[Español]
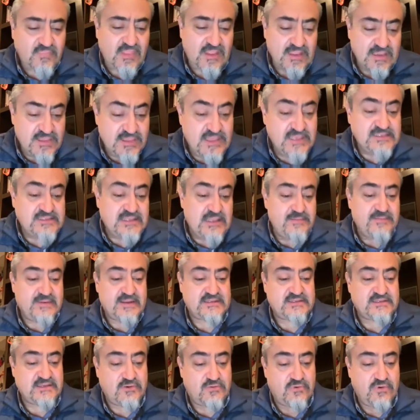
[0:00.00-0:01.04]
Dice el
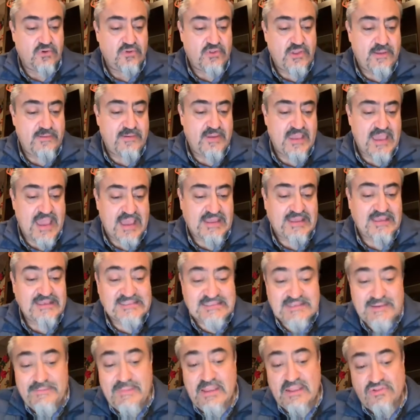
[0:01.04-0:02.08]
versículo 9, y aquí
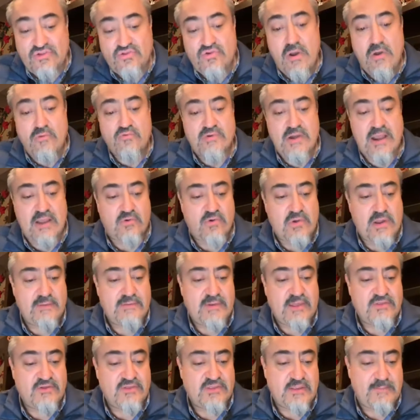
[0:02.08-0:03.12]
se metió a una
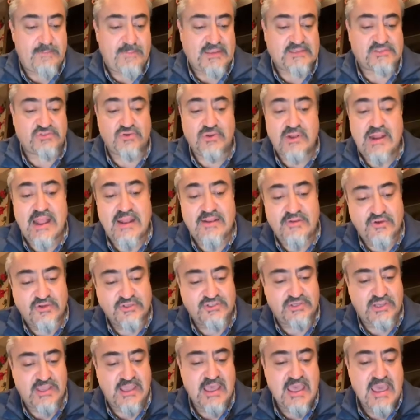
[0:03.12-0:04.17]
cueva donde pasó la
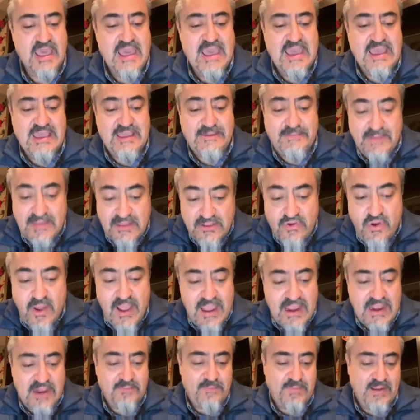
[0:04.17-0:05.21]
noche, y vino
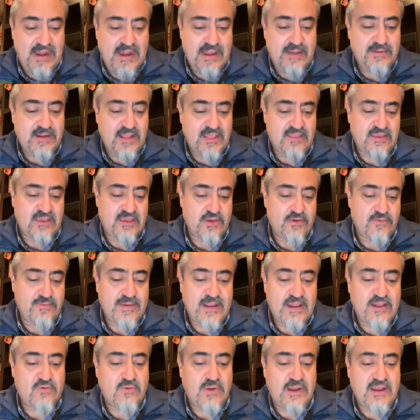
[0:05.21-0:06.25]
a él palabra de Jehová,
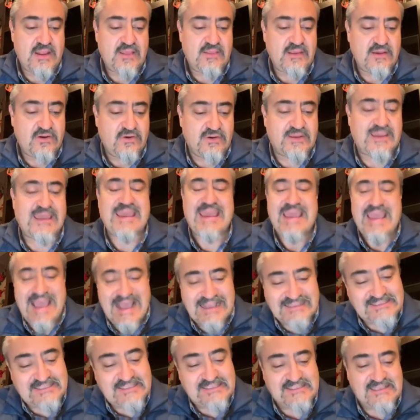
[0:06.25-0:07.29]
el cual le dijo, ¿qué
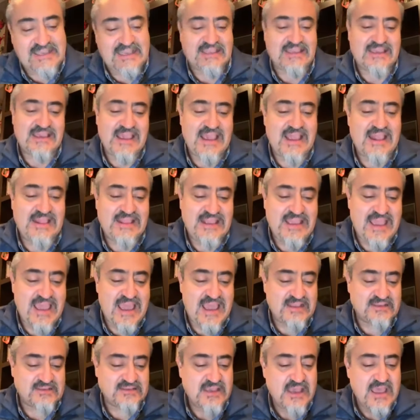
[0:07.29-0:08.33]
haces aquí,
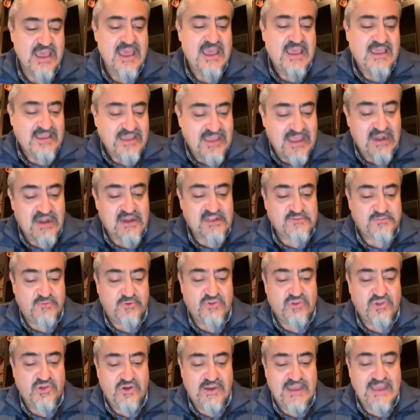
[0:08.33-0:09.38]
Elías? Y él
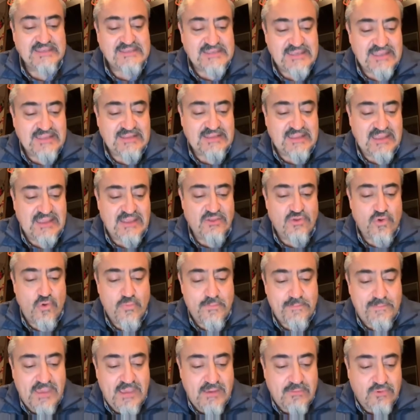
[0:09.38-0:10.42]
respondió, he sentido
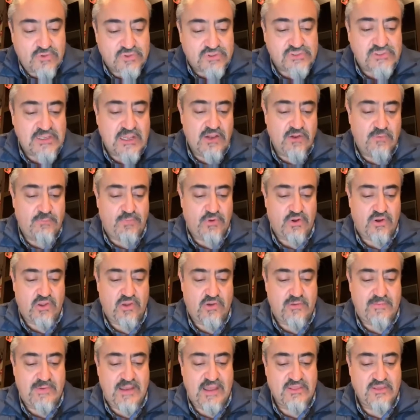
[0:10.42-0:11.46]
un vivo celo por
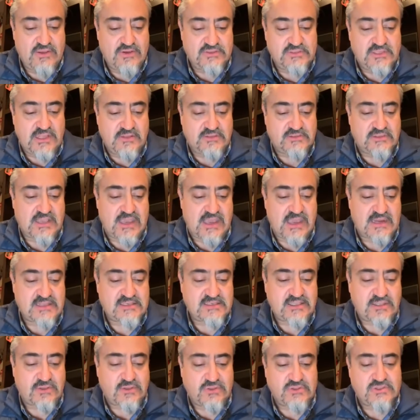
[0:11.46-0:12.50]
Jehová, Dios de los
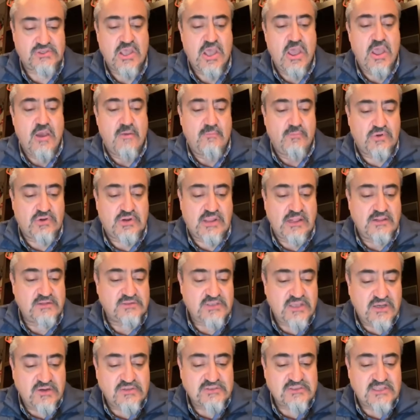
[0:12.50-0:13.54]
ejércitos, porque los
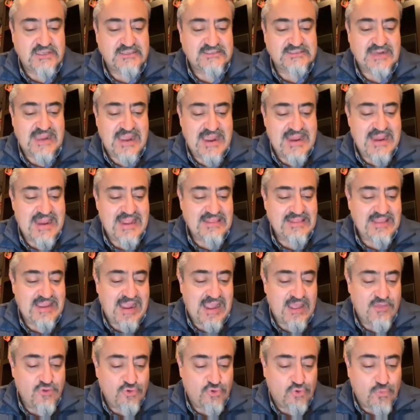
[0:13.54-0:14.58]
hijos de Israel han
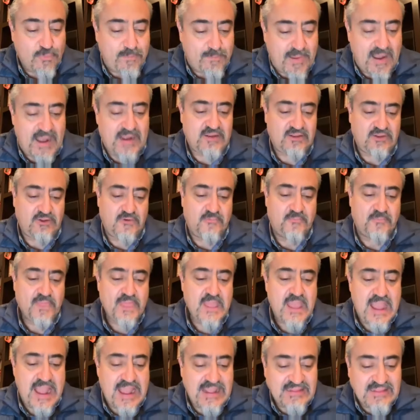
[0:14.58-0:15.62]
dejado tu pacto,
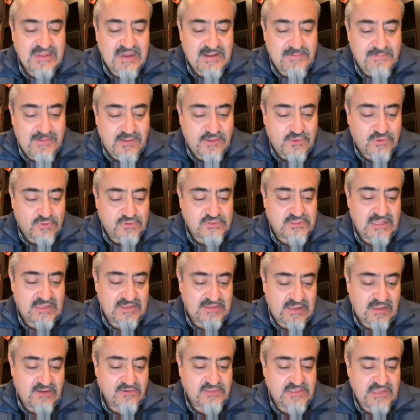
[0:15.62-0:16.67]
han derribado tus
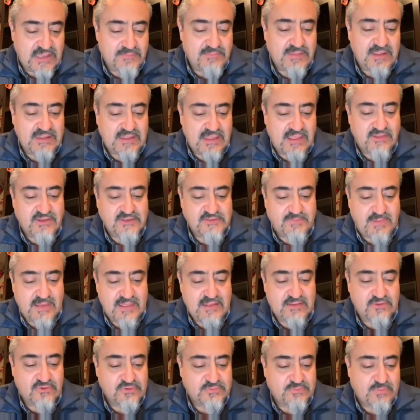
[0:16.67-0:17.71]
altares y han matado a
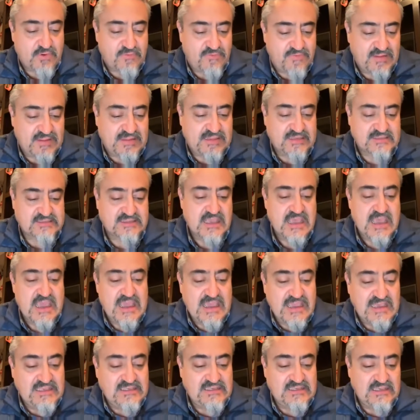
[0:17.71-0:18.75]
espada a tus profetas,
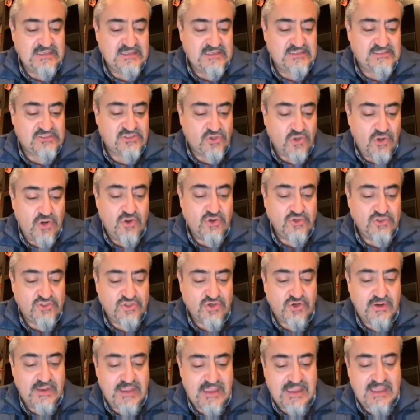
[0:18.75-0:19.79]
y, y solo
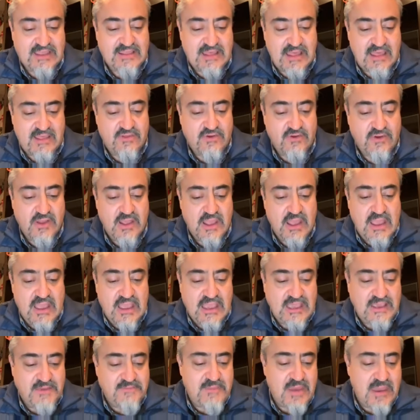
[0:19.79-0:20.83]
yo he quedado
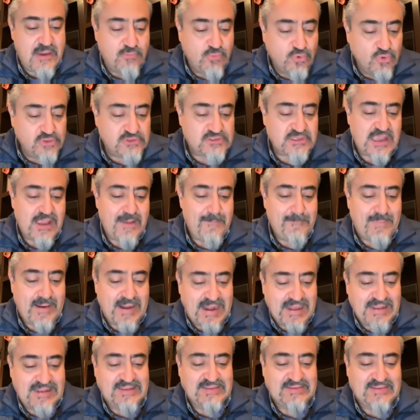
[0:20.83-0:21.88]
y me buscan
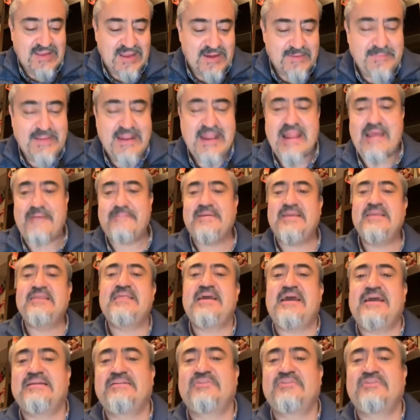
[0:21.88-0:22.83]
para quitarme la vida.